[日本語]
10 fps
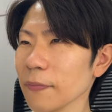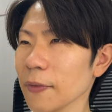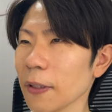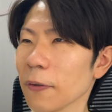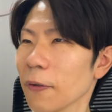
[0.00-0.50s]

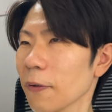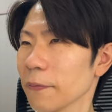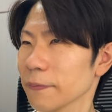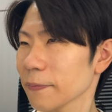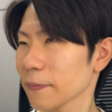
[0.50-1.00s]
あ
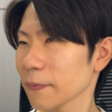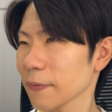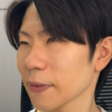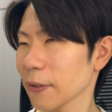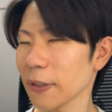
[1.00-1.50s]
の、
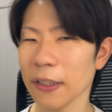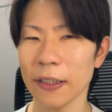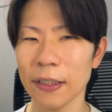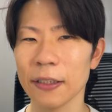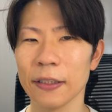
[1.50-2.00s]
基本的
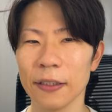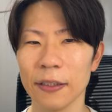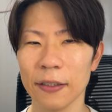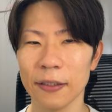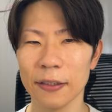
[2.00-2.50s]
に
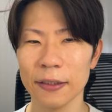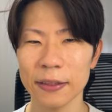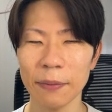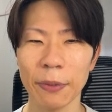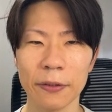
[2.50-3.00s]

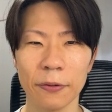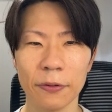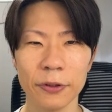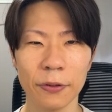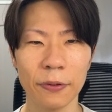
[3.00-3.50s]

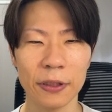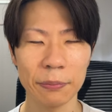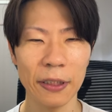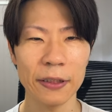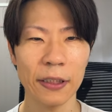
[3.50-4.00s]
365日
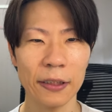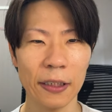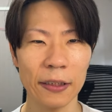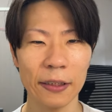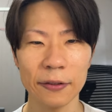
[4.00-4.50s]
毎日
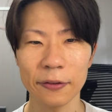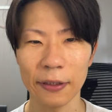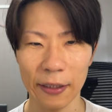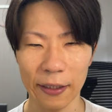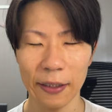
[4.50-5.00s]
働いているん
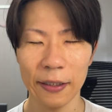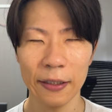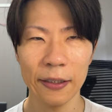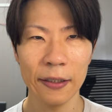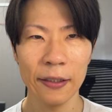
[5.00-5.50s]
で、
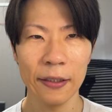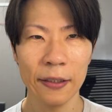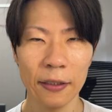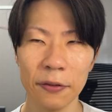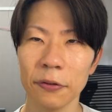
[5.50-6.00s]

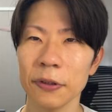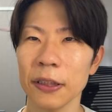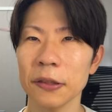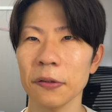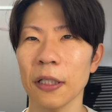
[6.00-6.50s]
あの土
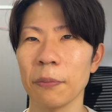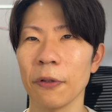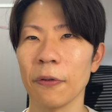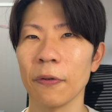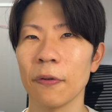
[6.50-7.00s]
日とか
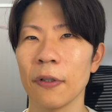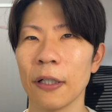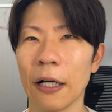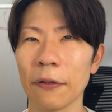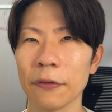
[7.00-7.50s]
も、
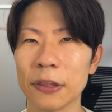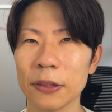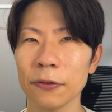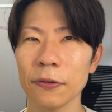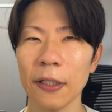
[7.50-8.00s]
あの、
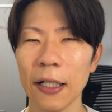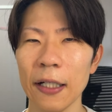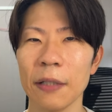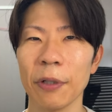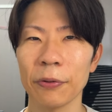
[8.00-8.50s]
仕事が
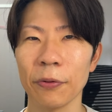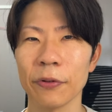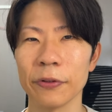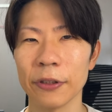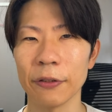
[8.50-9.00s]
あれば動
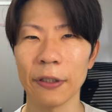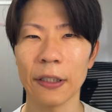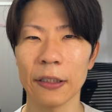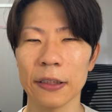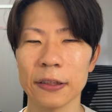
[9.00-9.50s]
くっていうような
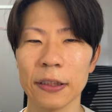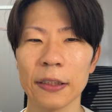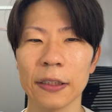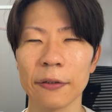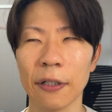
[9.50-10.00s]
形に
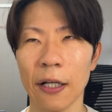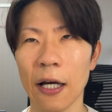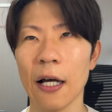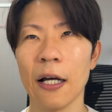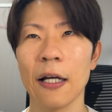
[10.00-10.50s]
なってるか
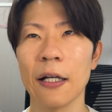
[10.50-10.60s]
ら、